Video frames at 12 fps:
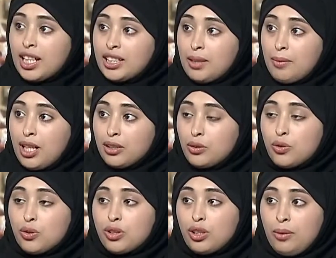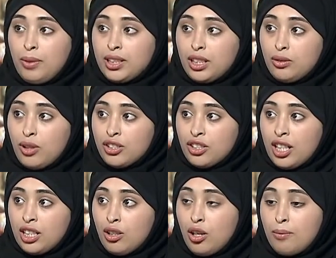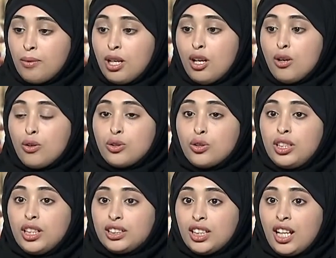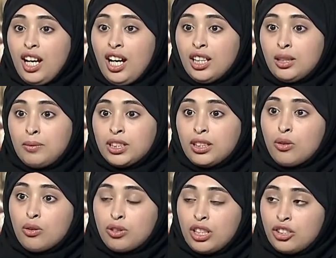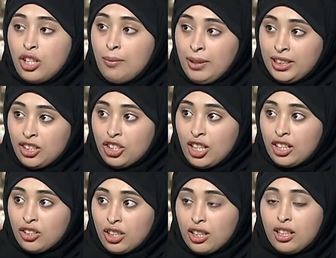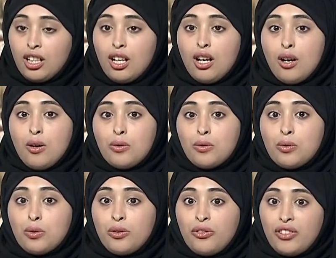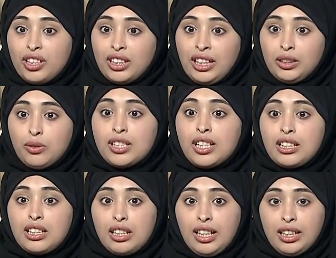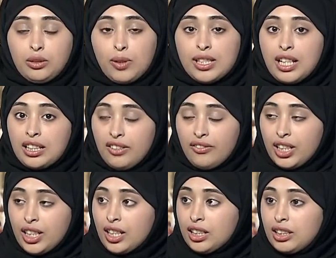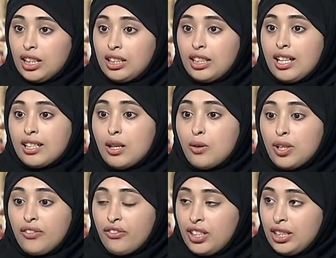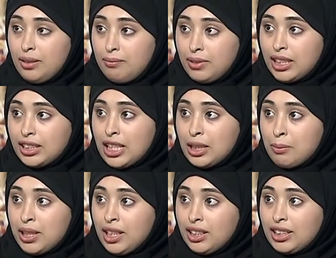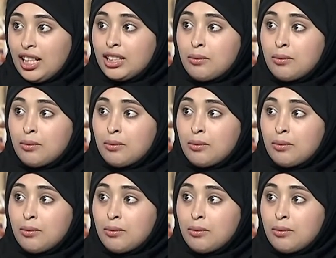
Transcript: من خدمات وشو الصعوبات اللي واجهتهم وشو الاقتراحات اللي يطورون الجامعة الشارقة ويعني وصلت يعني توصلت لفكره اني اسوي فيلم لتطبيق